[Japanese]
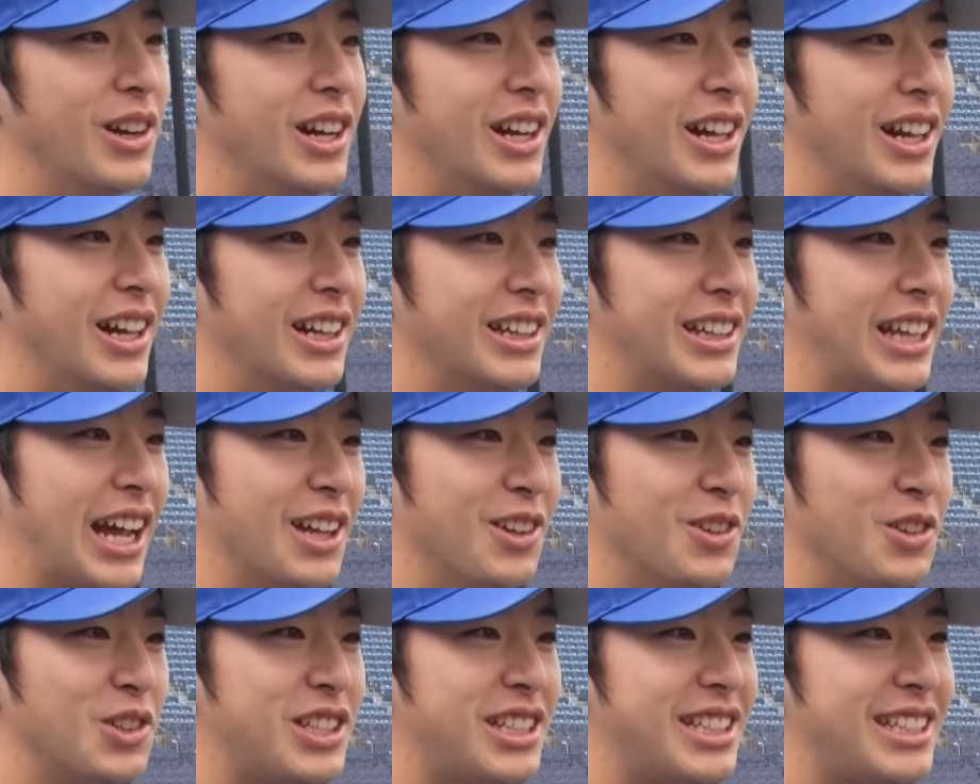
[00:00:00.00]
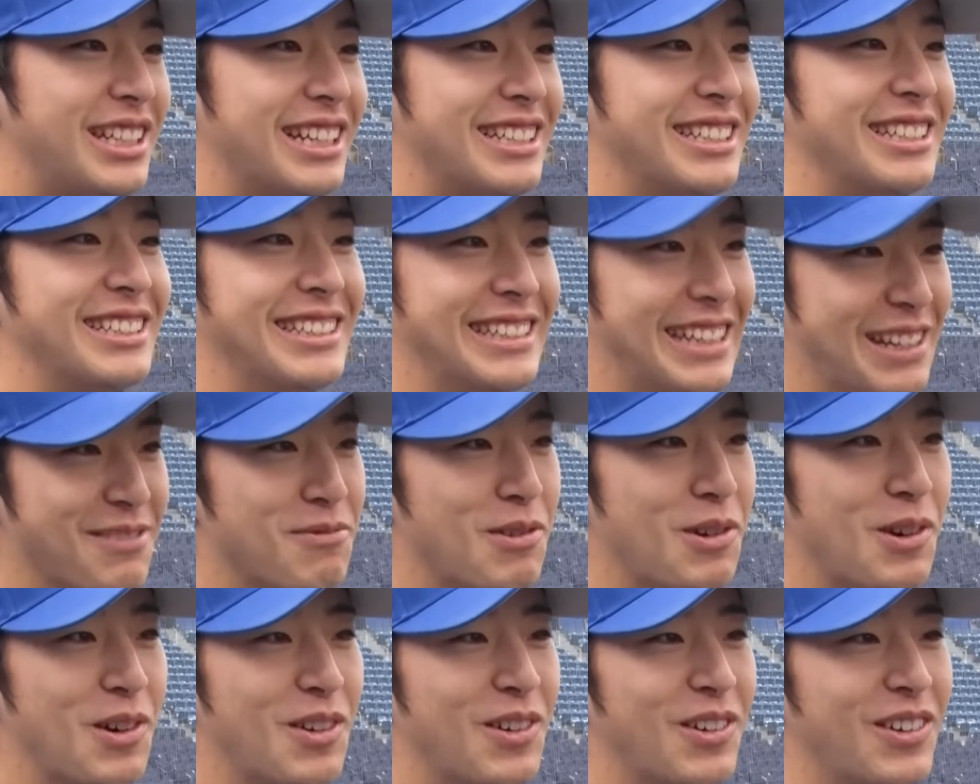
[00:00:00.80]
う超える楽しさっすねもう
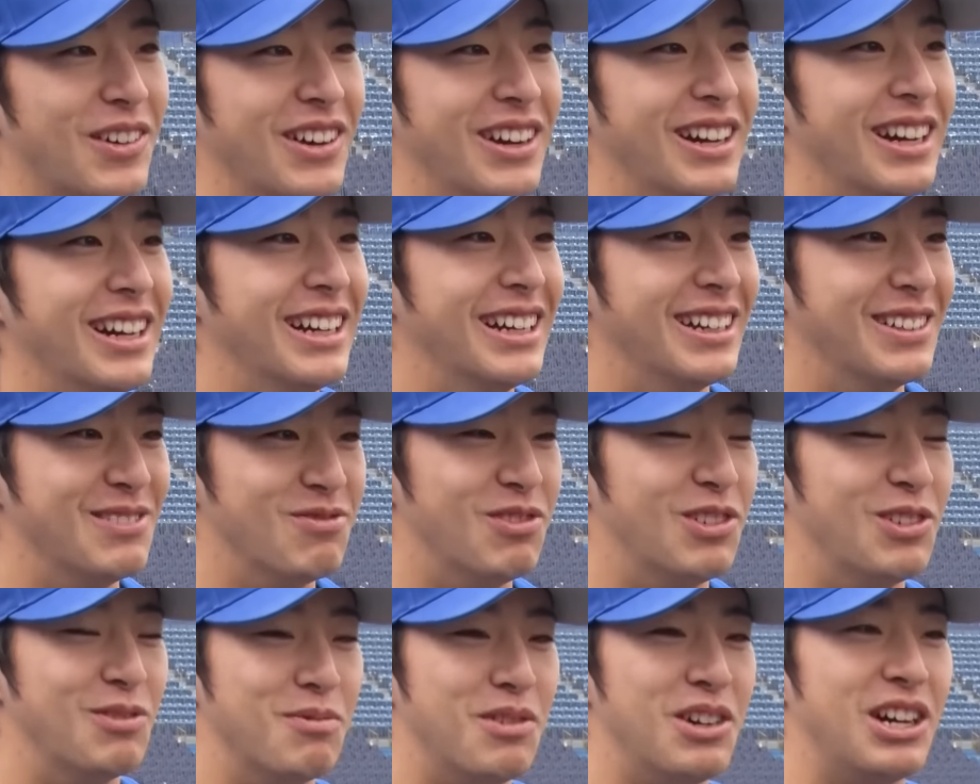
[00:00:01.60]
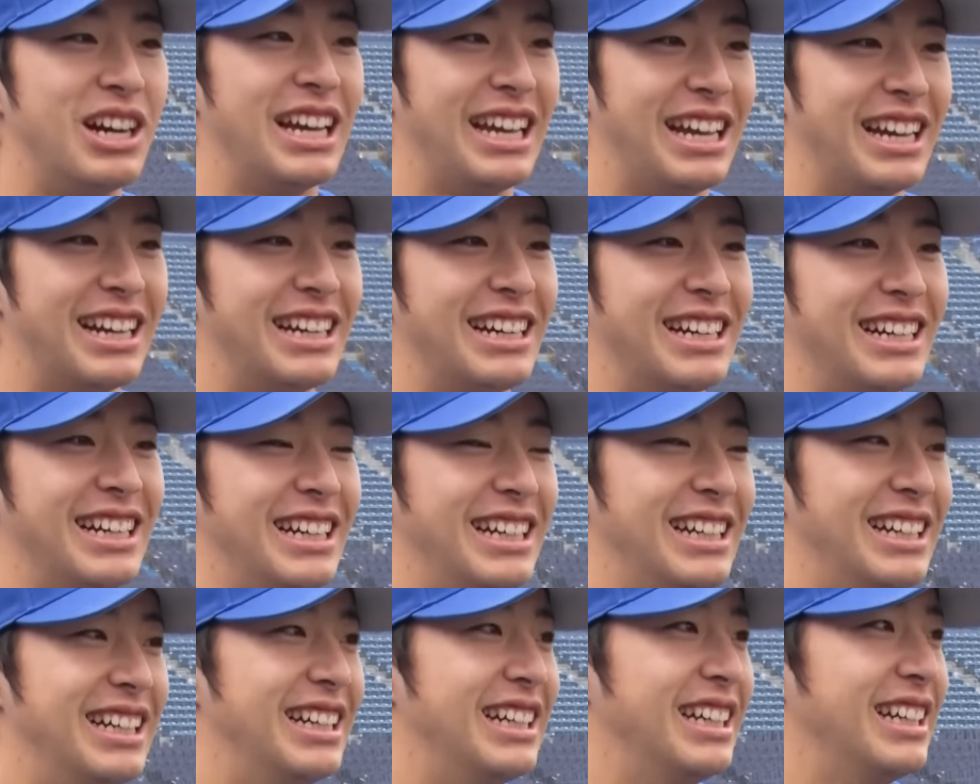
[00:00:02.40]
すごいねもはや
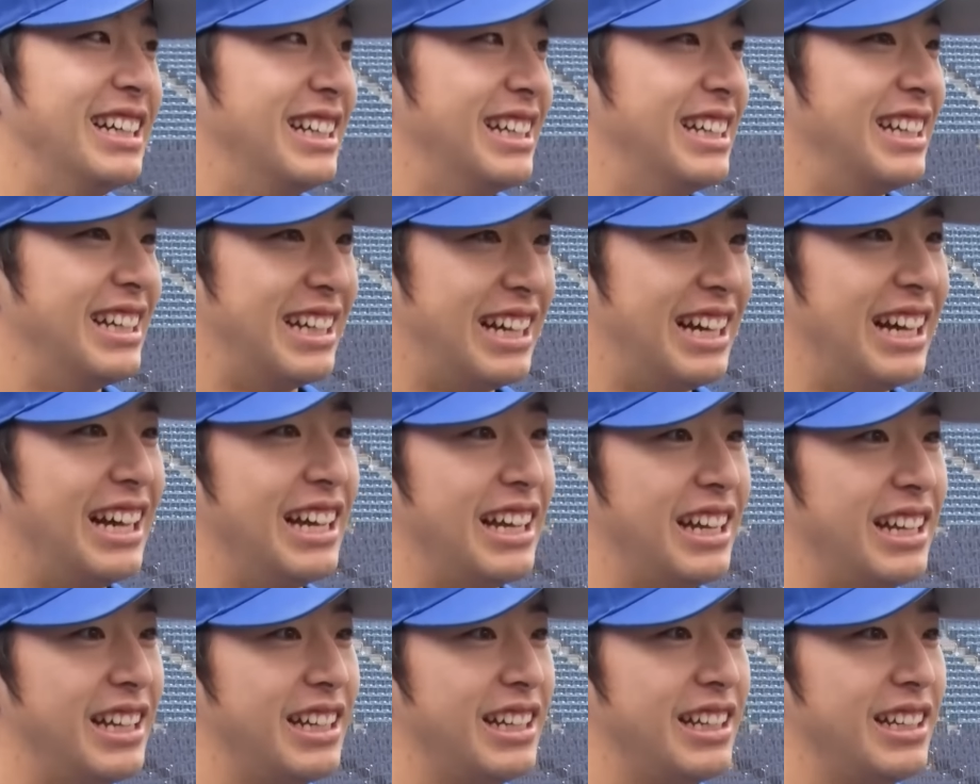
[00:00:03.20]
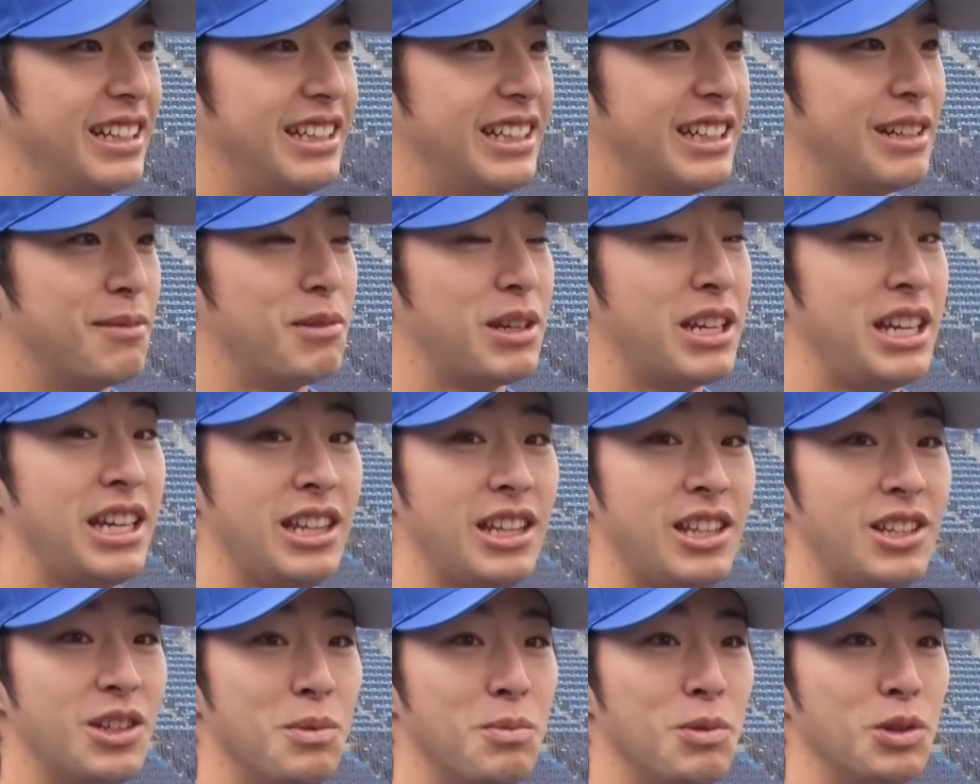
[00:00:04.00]
やっぱりそうなんだね、はい、なんかもう
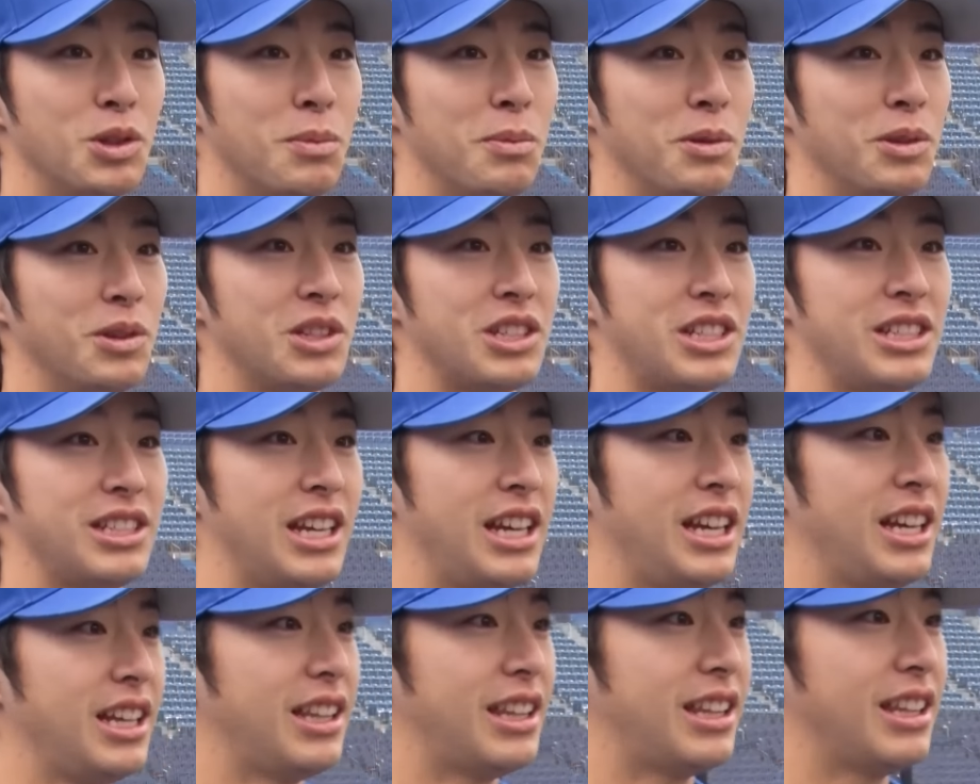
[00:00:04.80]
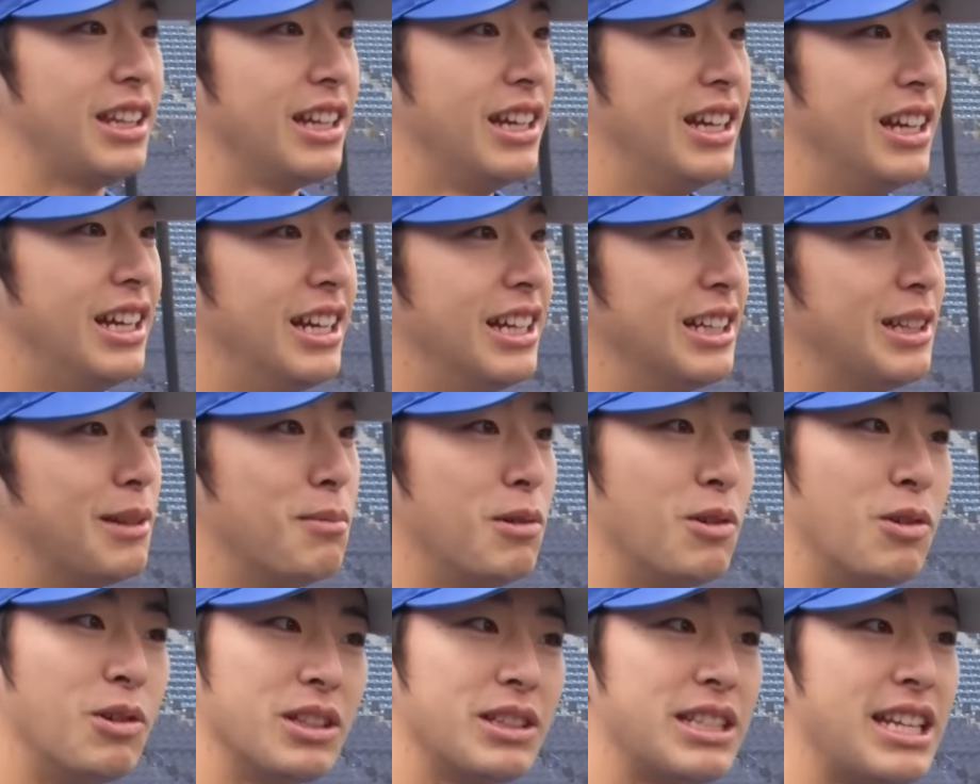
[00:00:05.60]
緊張もともとしないで
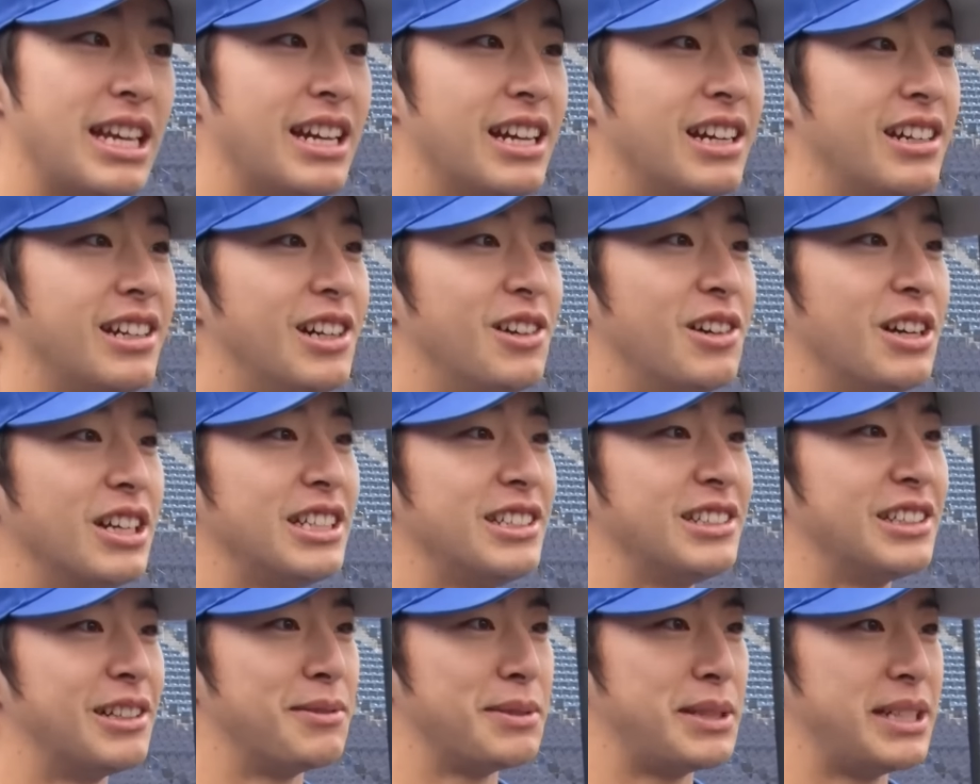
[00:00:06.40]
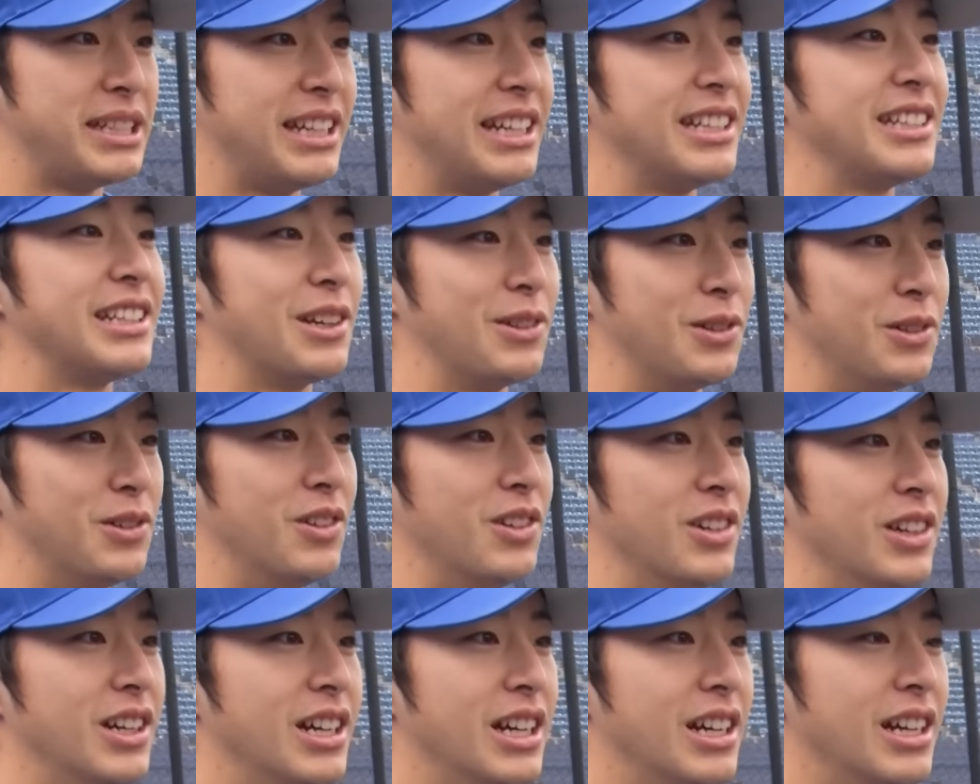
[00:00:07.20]
も性格がおかしいのかもしれないですけ
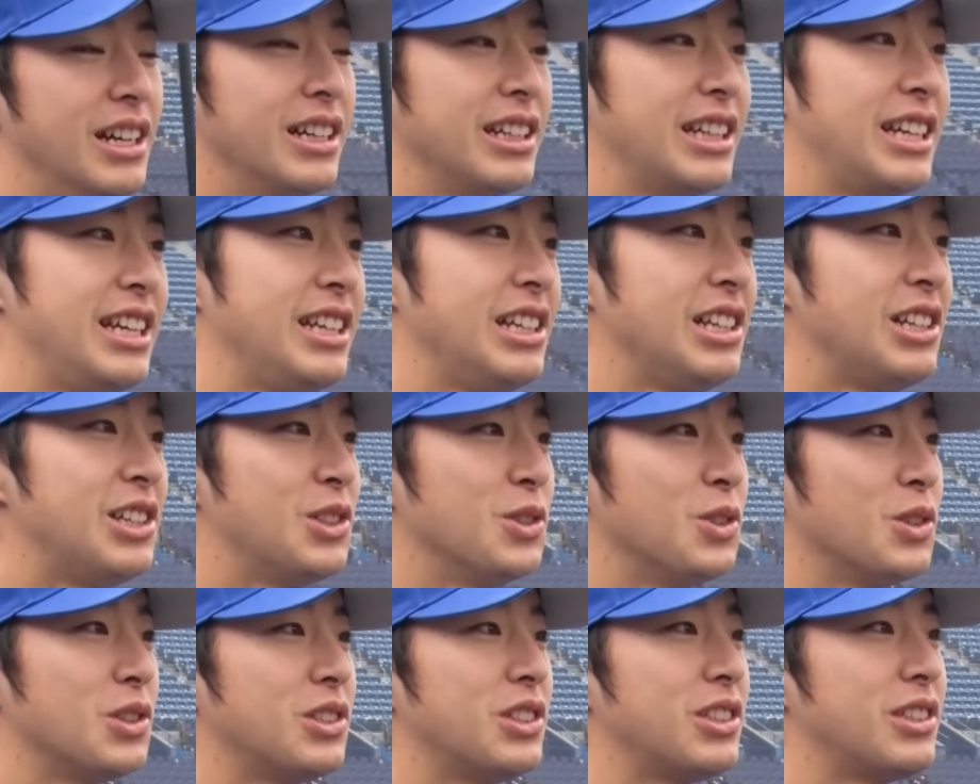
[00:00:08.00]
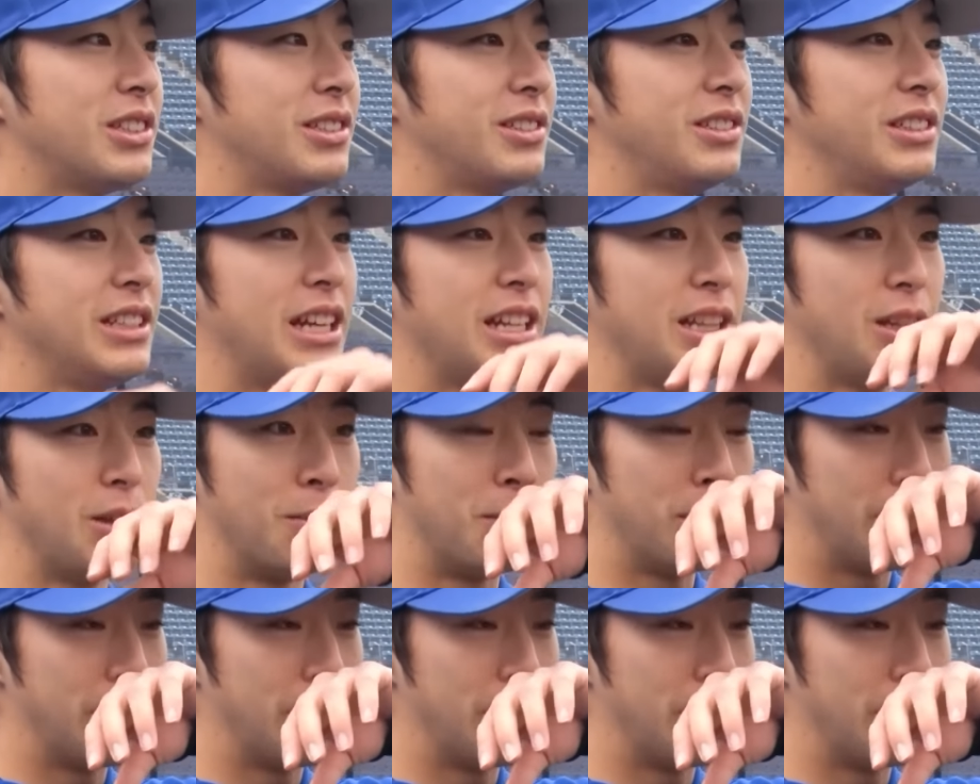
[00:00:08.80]
ど、緊張するなと